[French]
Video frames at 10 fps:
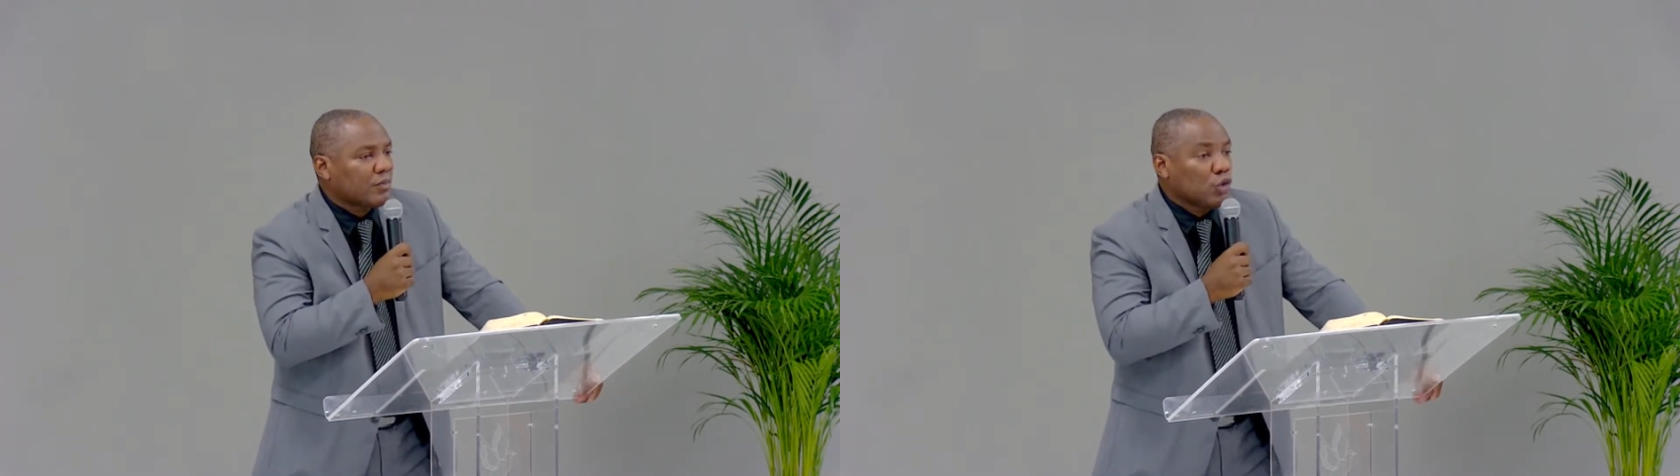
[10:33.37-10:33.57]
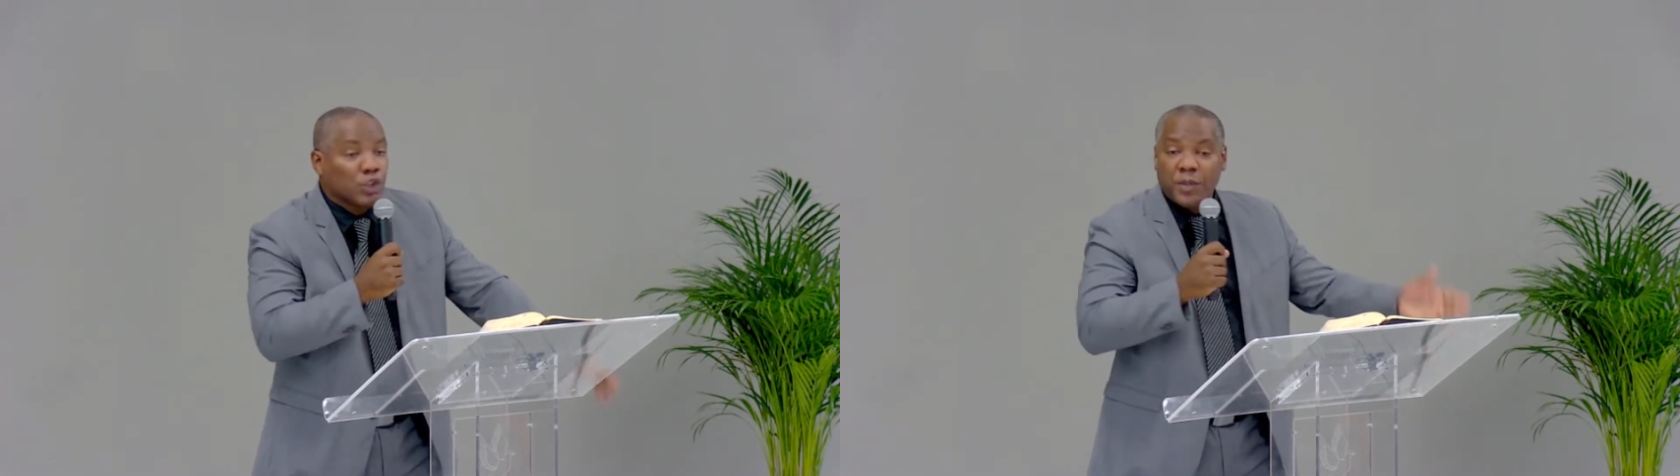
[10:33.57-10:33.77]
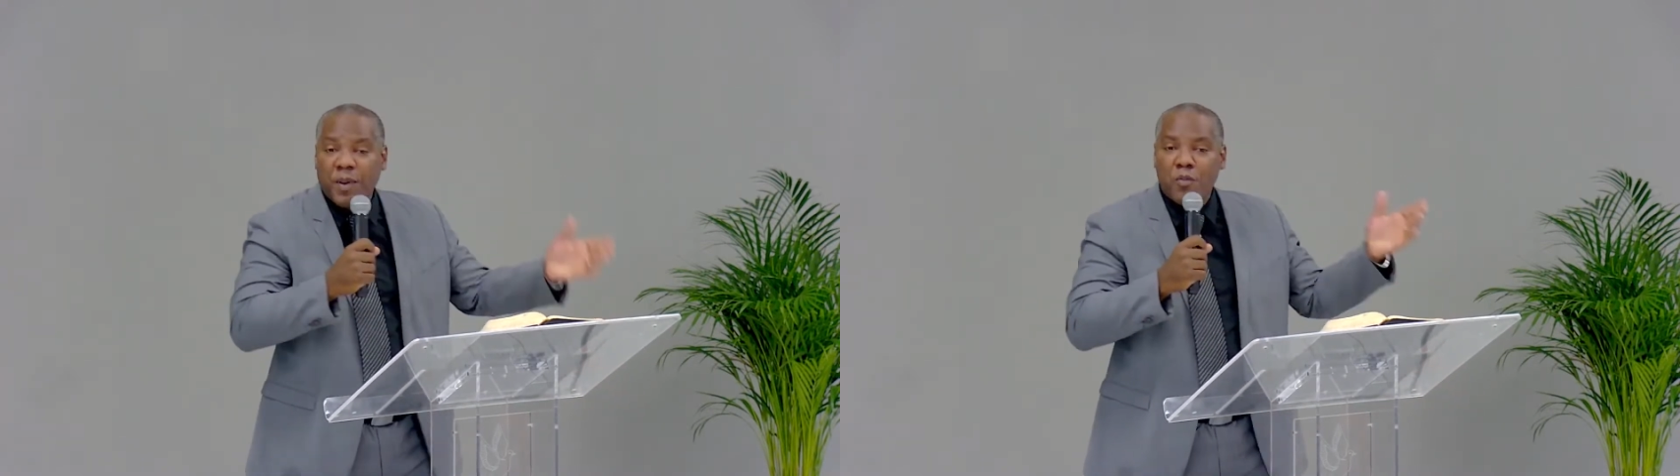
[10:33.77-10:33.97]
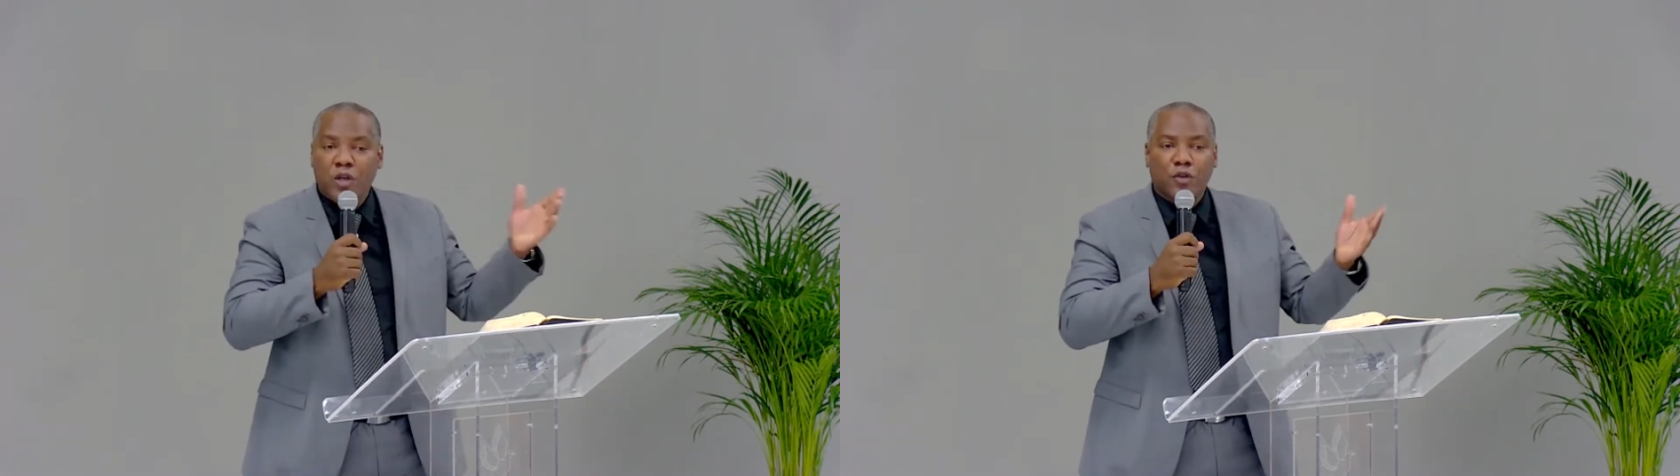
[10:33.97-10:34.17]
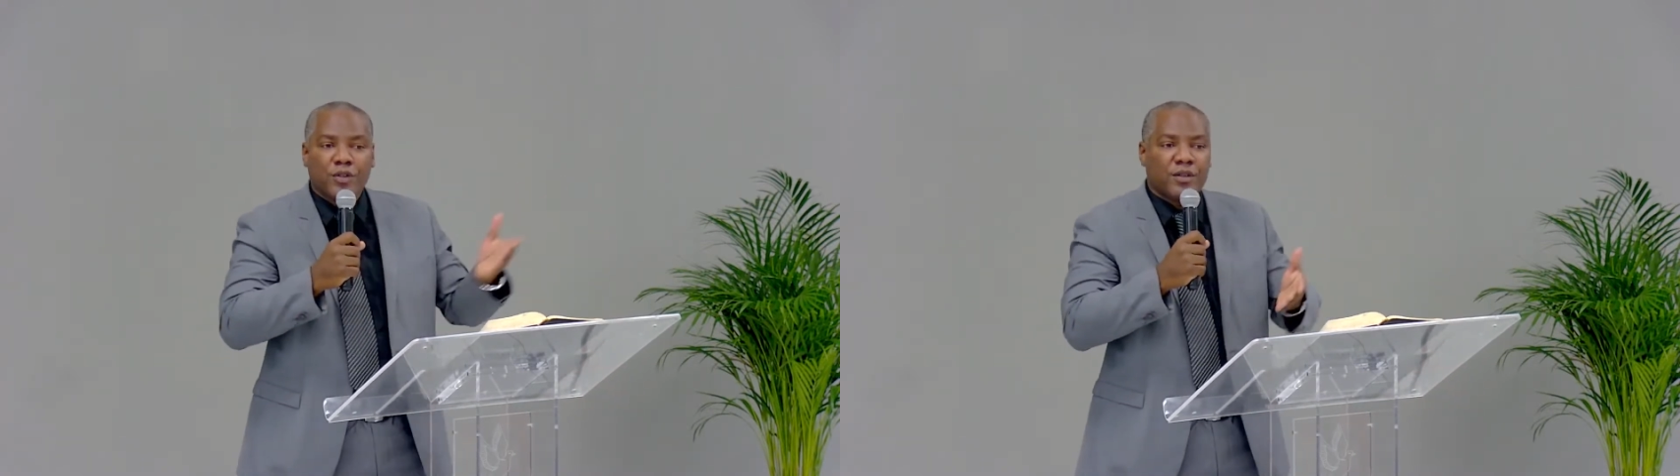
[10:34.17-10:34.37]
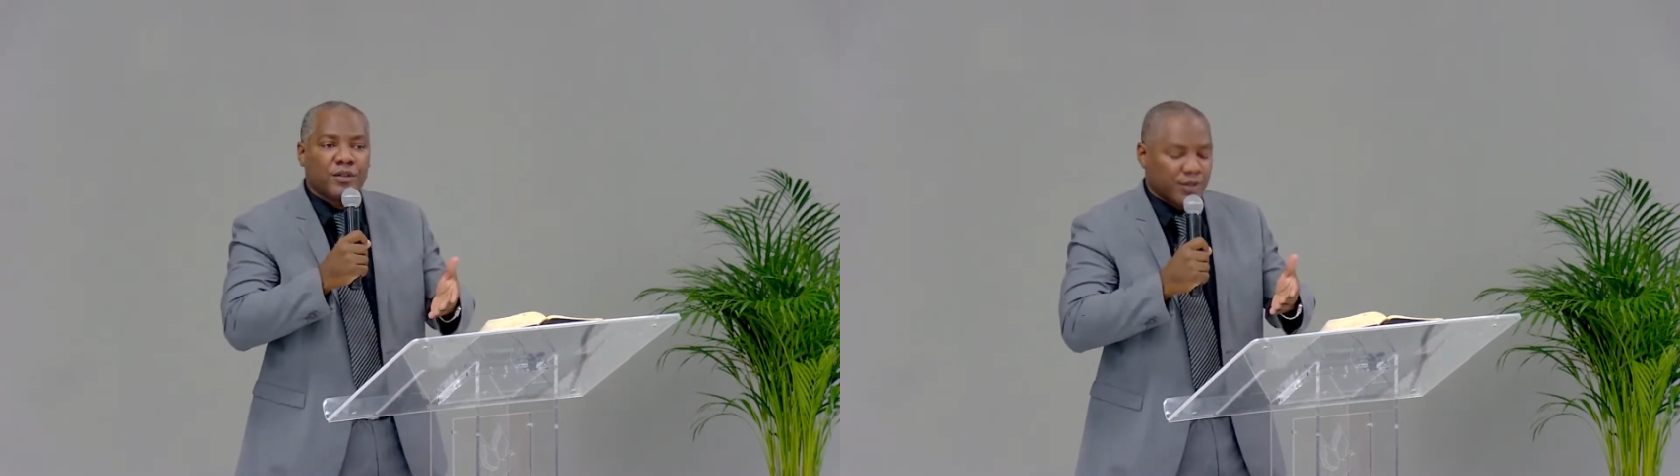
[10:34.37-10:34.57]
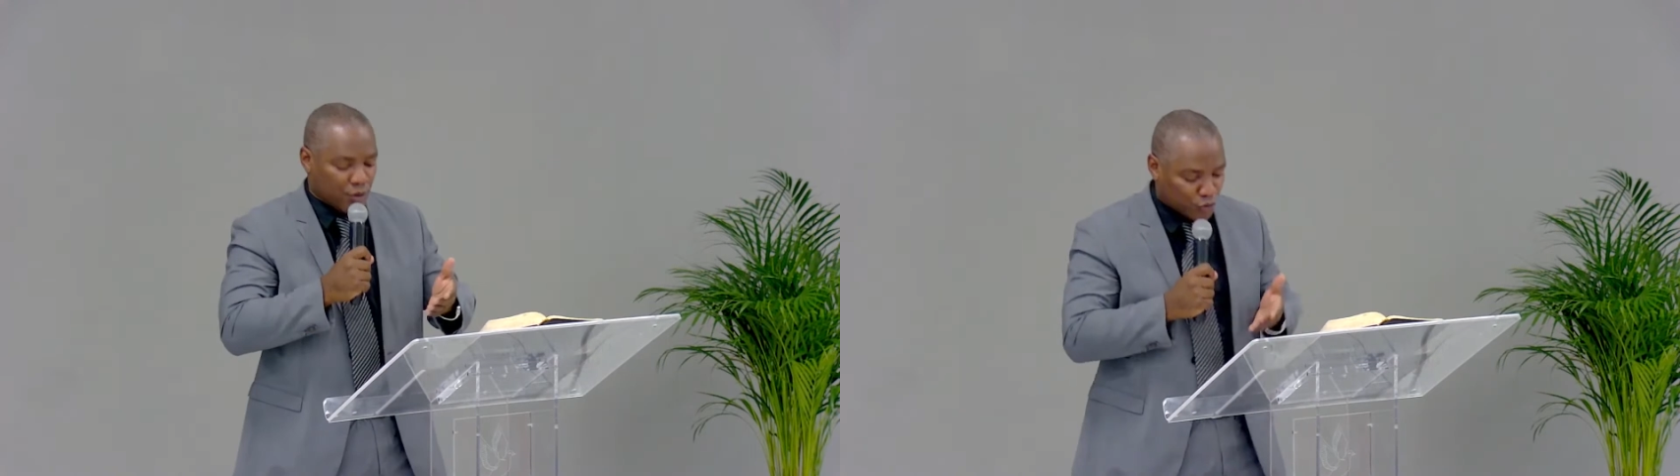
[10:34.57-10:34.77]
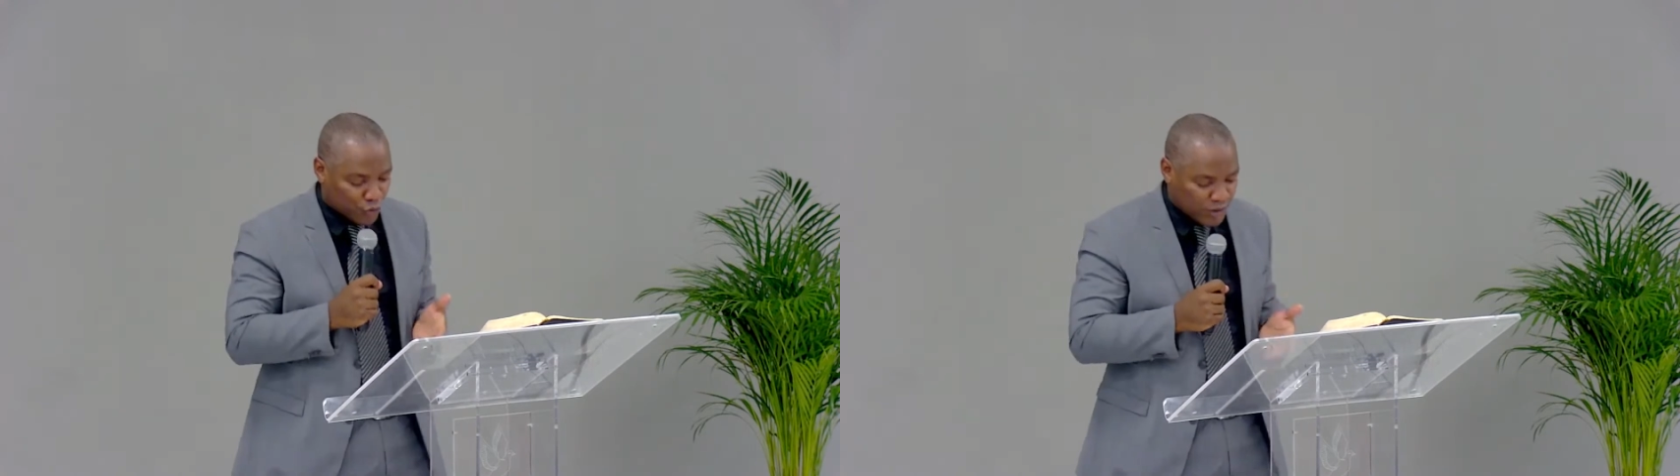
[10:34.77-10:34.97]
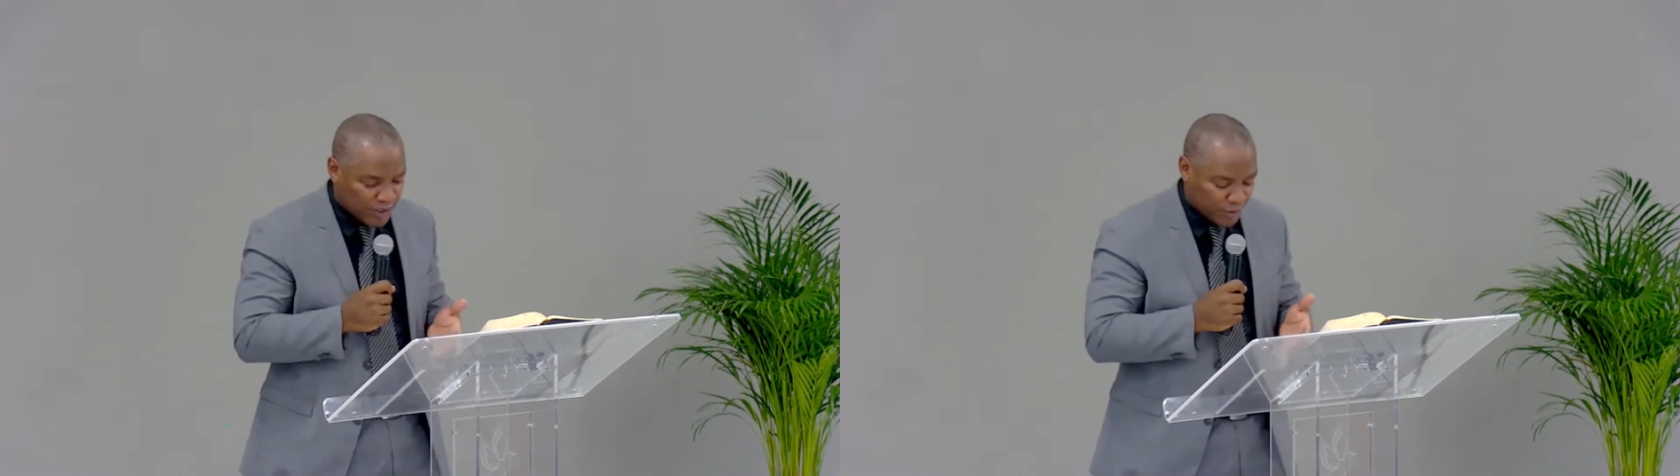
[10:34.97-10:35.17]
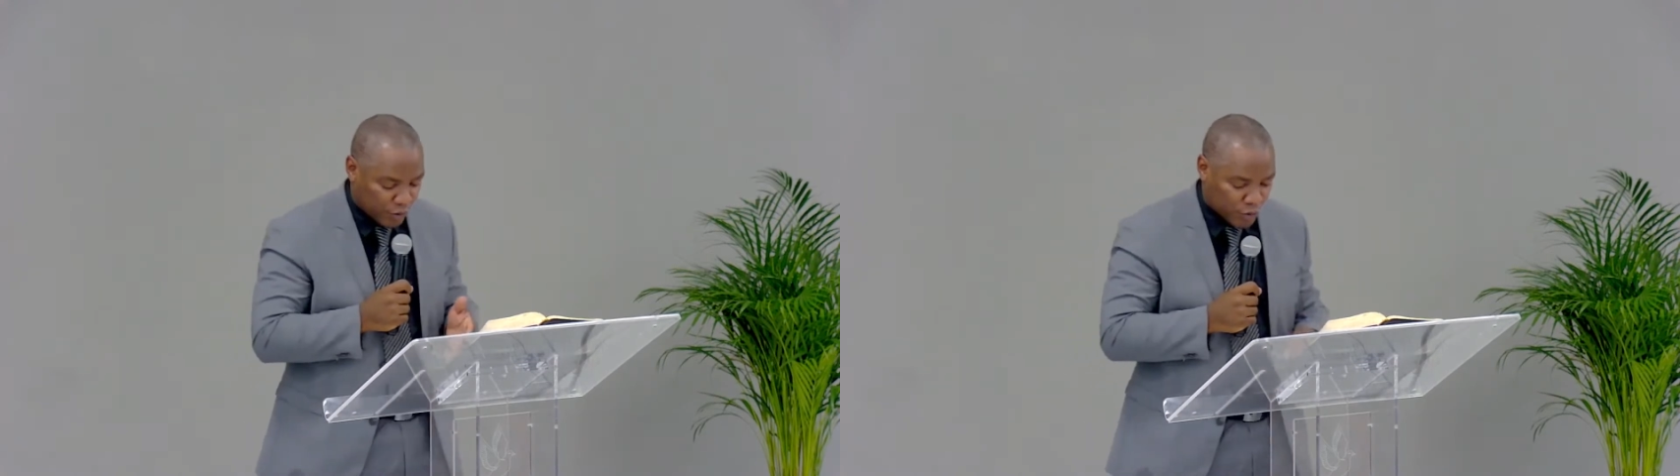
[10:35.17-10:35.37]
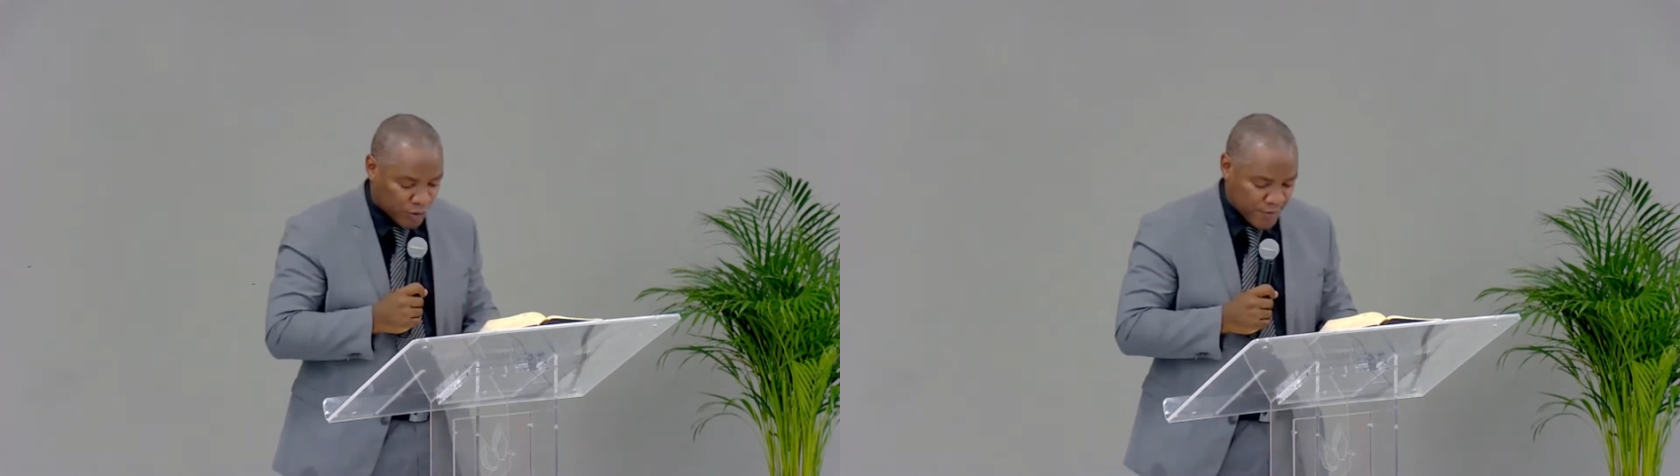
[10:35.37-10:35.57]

Et ce n'est pas moi qui le dis. Quand on lit dans